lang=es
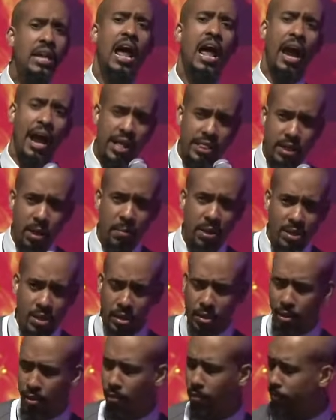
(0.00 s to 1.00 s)
y la gente me
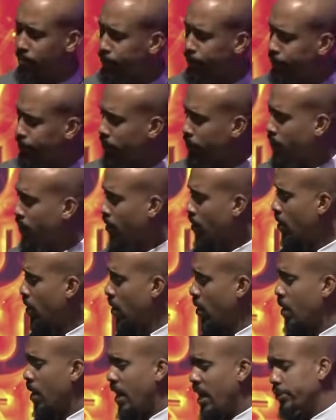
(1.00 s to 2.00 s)
entendió.
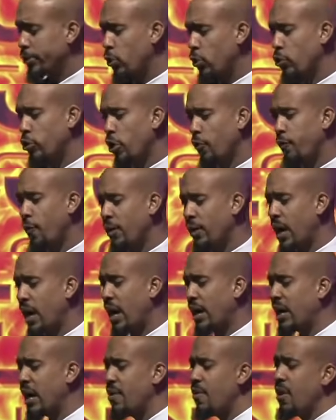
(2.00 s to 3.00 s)
El asunto fue que
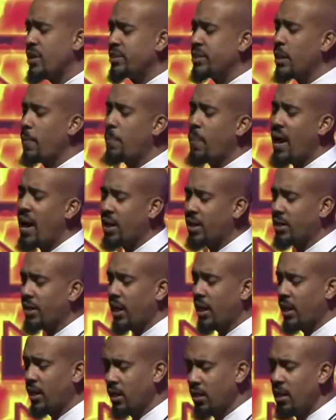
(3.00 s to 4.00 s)
agarraron esa
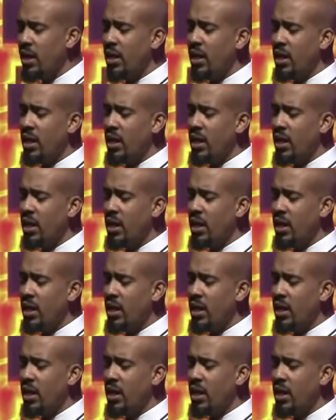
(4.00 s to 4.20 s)
parte y